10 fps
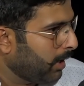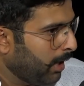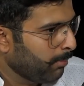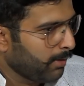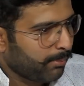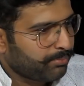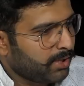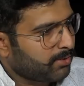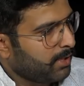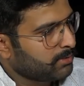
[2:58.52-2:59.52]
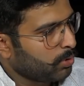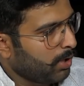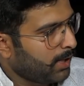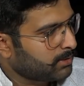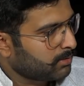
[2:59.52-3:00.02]
हम अपने शहर को
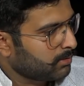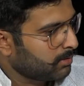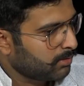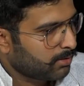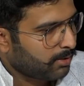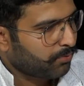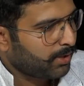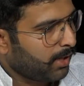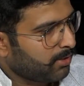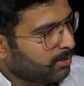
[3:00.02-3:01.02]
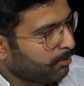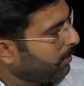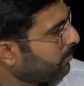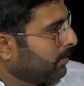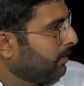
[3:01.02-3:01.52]
आज सबसे अस्त
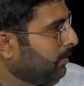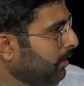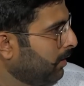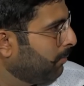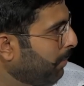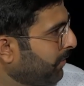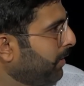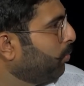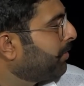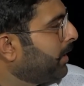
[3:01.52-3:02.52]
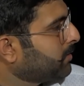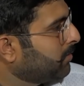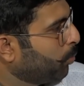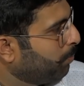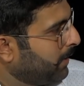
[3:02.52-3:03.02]
व्यस्त बसे हुए शहर के
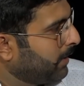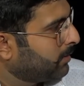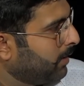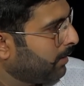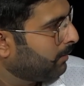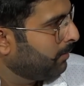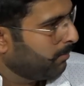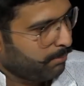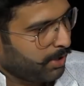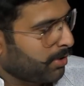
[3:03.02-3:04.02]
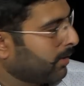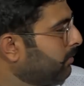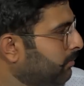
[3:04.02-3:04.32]
रूप में देखते हैं बेशक